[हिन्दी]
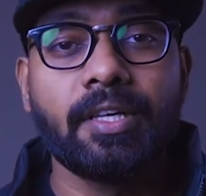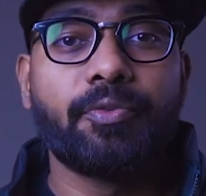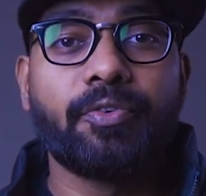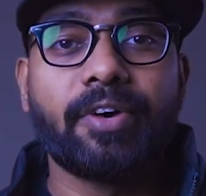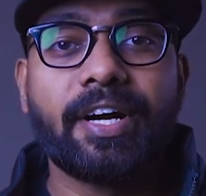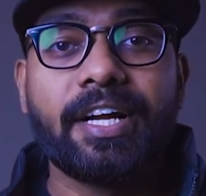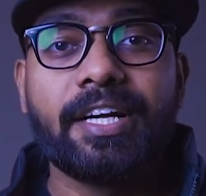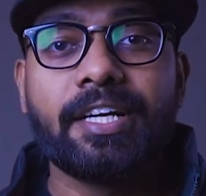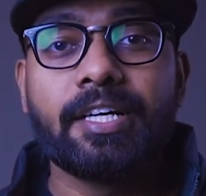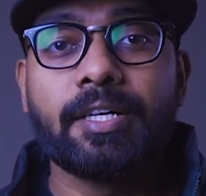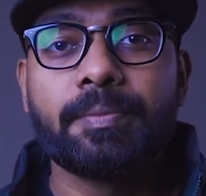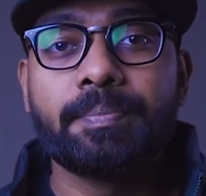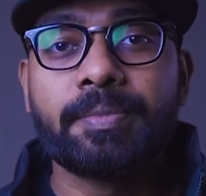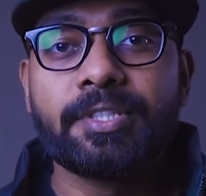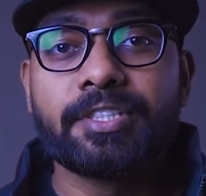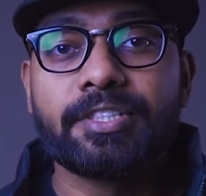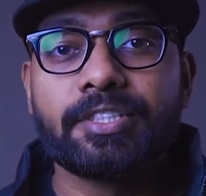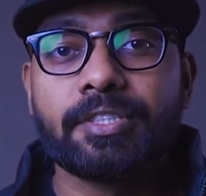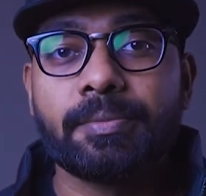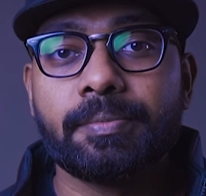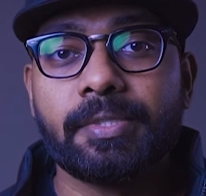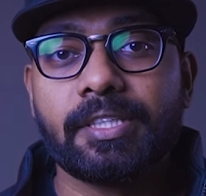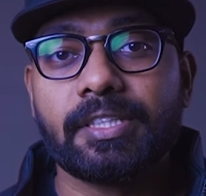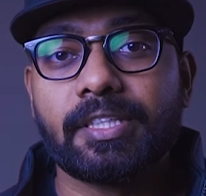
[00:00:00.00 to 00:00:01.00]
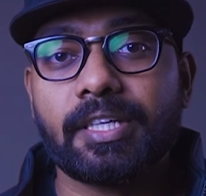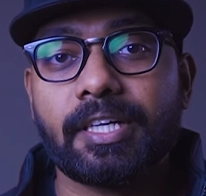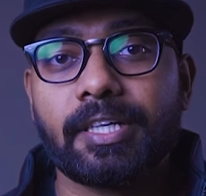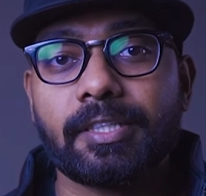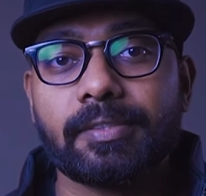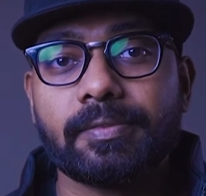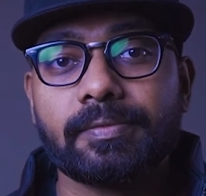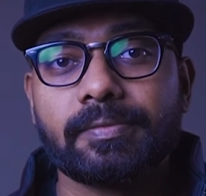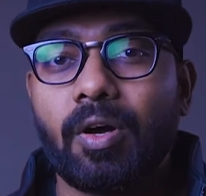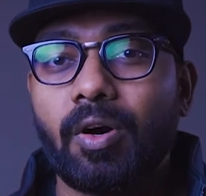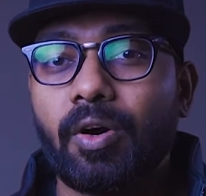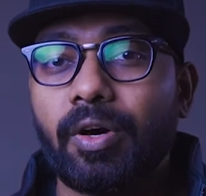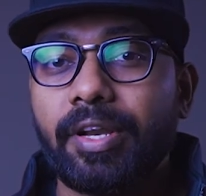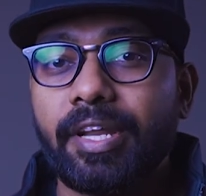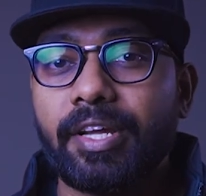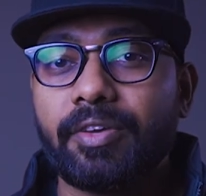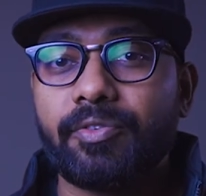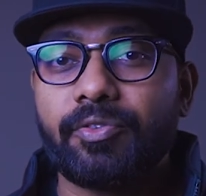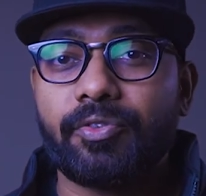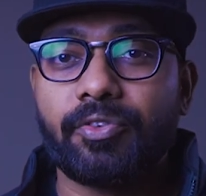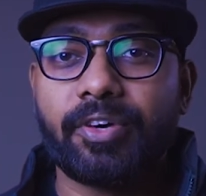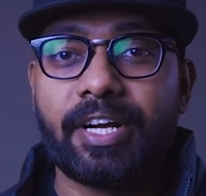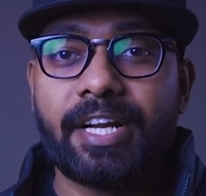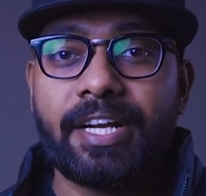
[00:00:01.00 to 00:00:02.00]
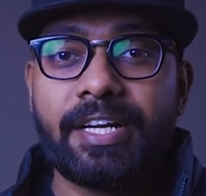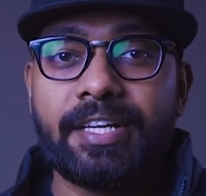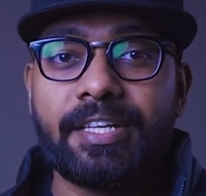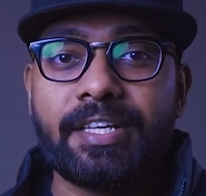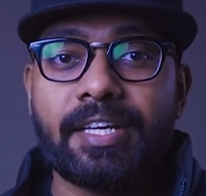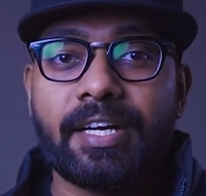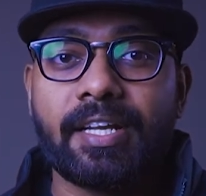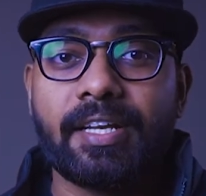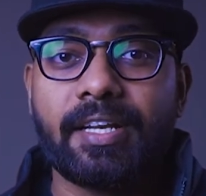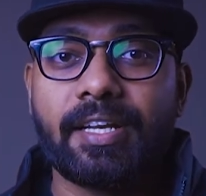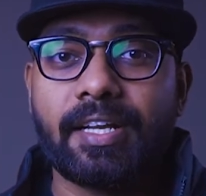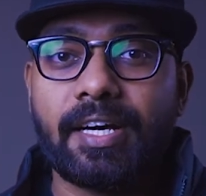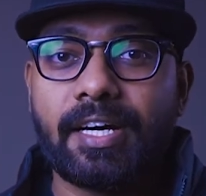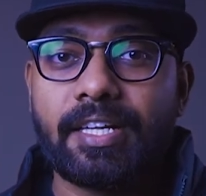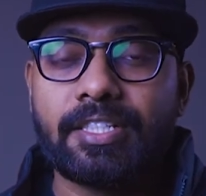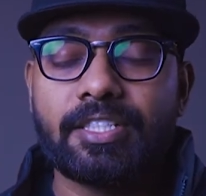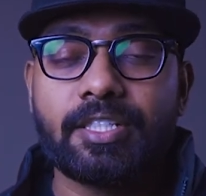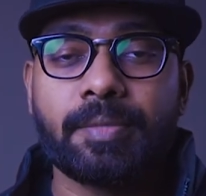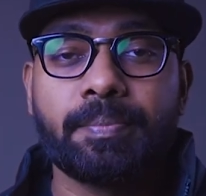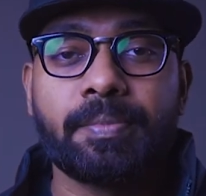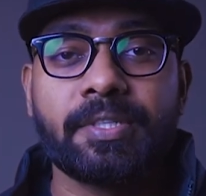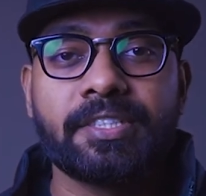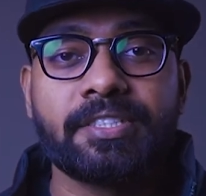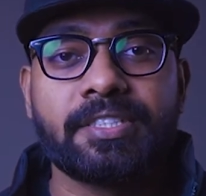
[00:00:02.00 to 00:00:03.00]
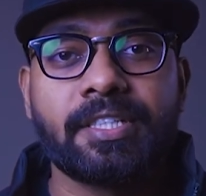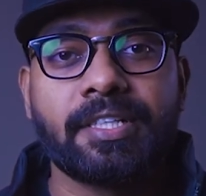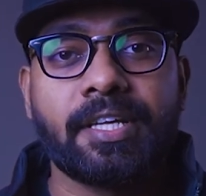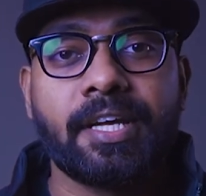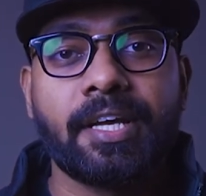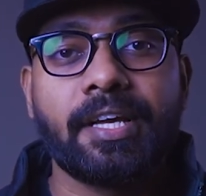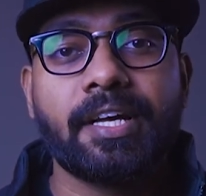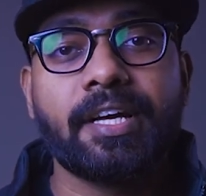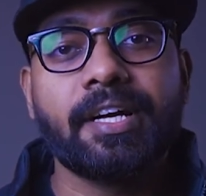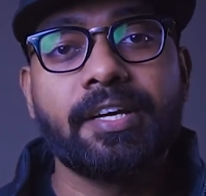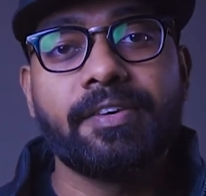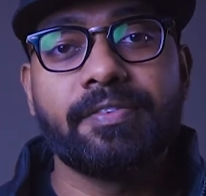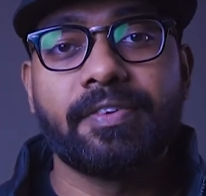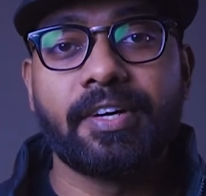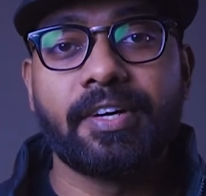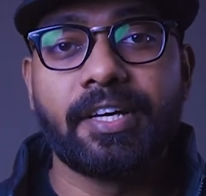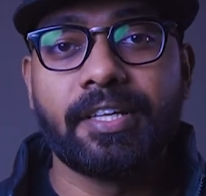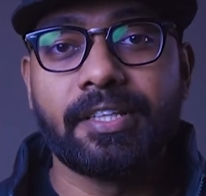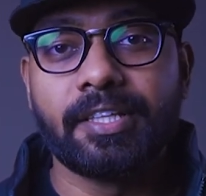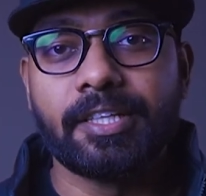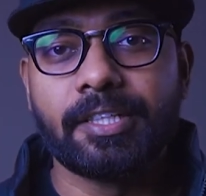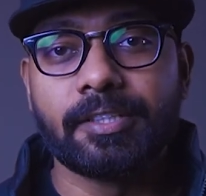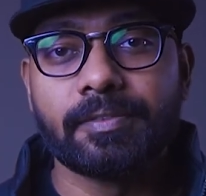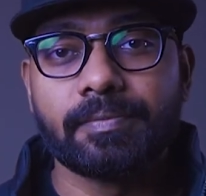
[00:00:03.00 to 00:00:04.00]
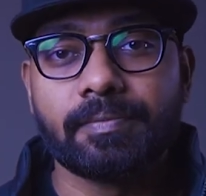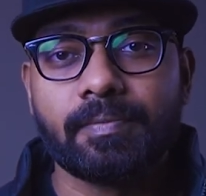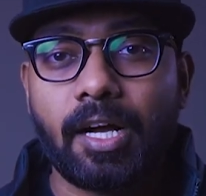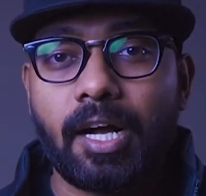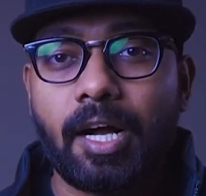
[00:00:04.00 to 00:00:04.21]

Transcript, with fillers: वाइड अपर्चर मिलता है और एक वाइड या लार्ज अपर्चर के कई फायदे हैं